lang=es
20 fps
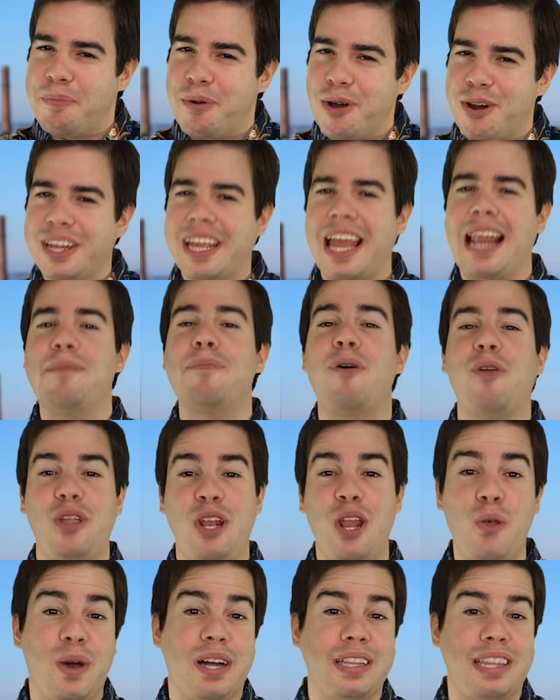porque el modelo
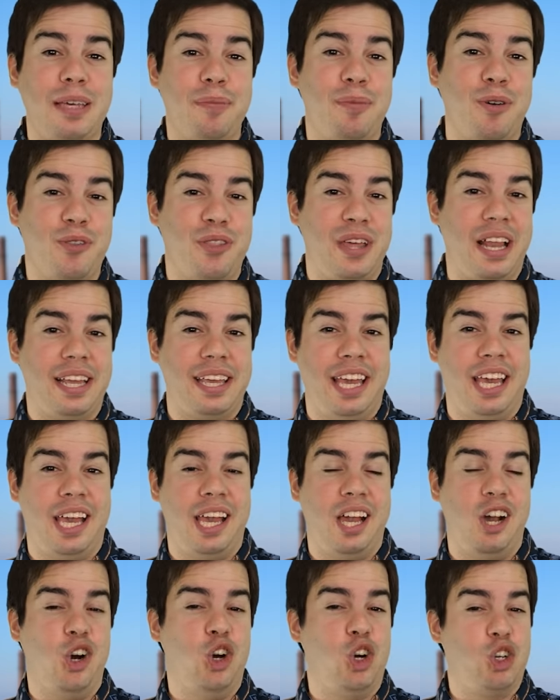educativo del que
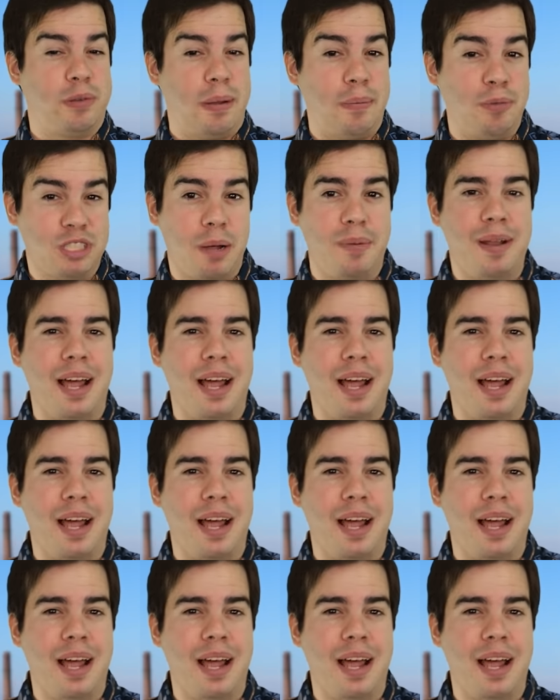os vamos a